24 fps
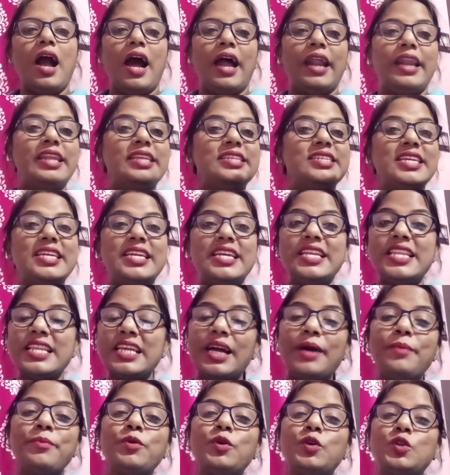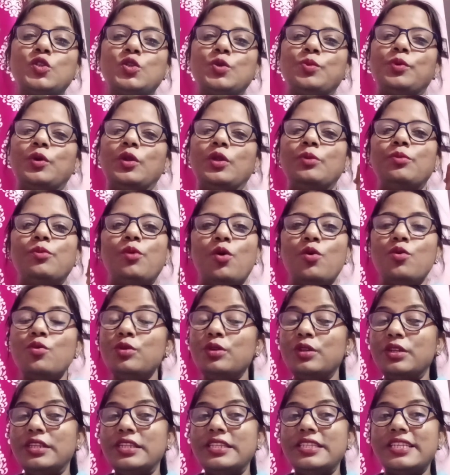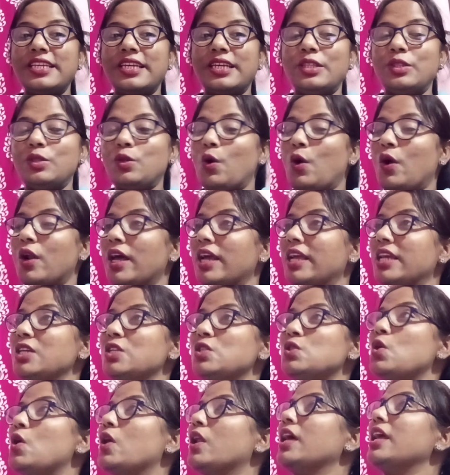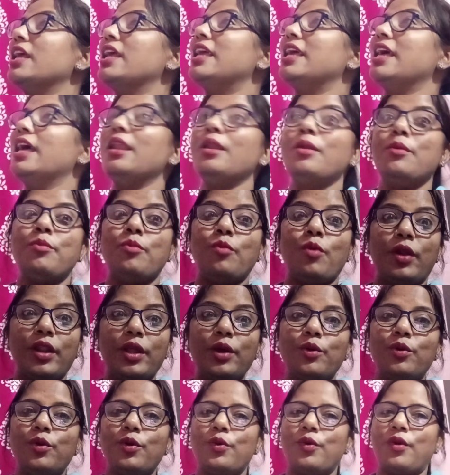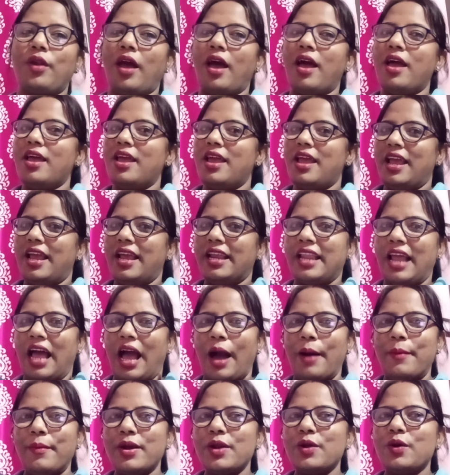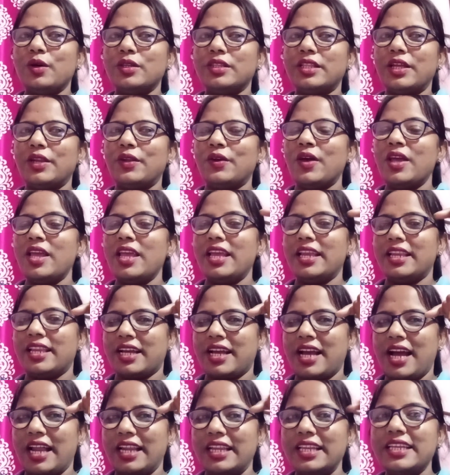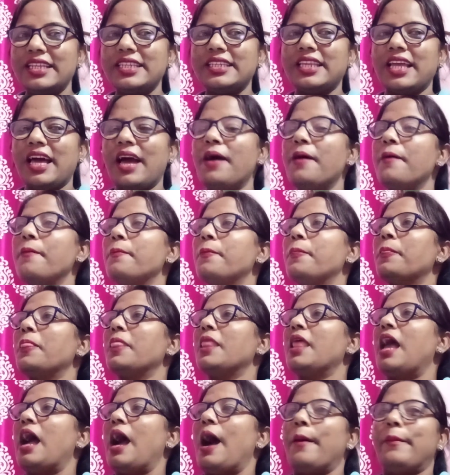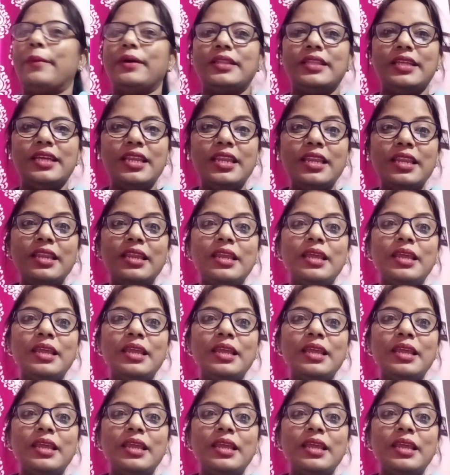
আর নিজে ইনকাম করছো বলে মৌ নিজে ধরাকে সরা জ্ঞান মনে করো না এটা আমার কথা নয় এটা খানিকটা আমাদের